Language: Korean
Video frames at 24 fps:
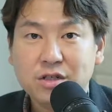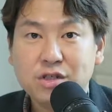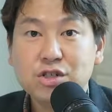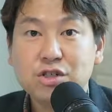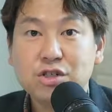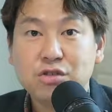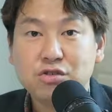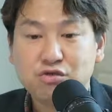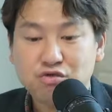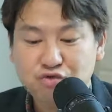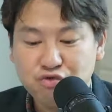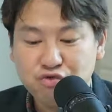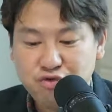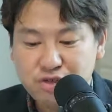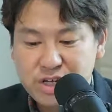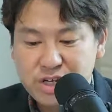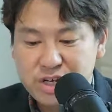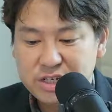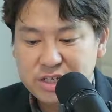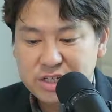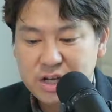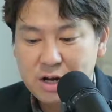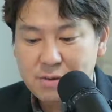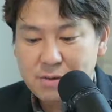즉
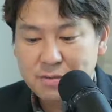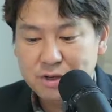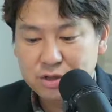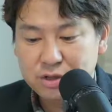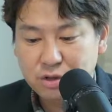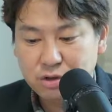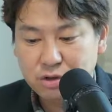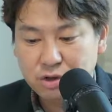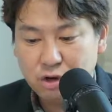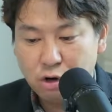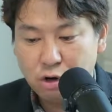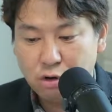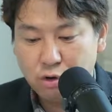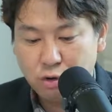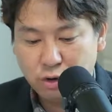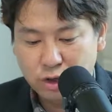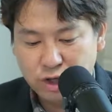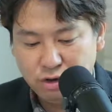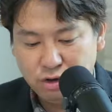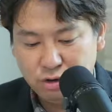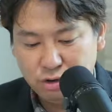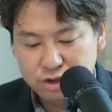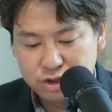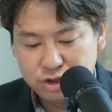우리의 삶에서는
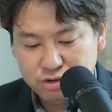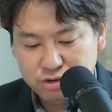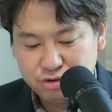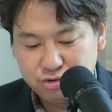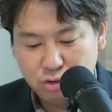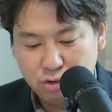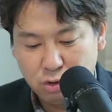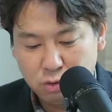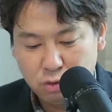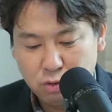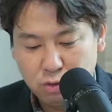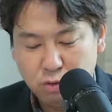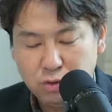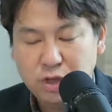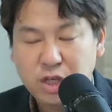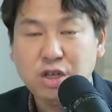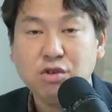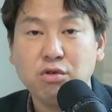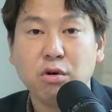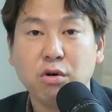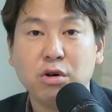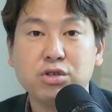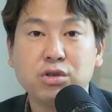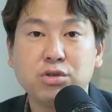결코 이루어질 수도 없고
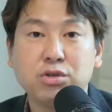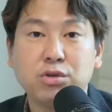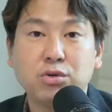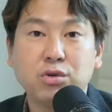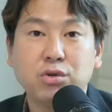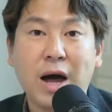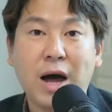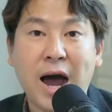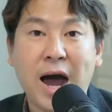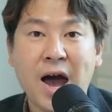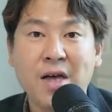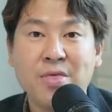이루어져서도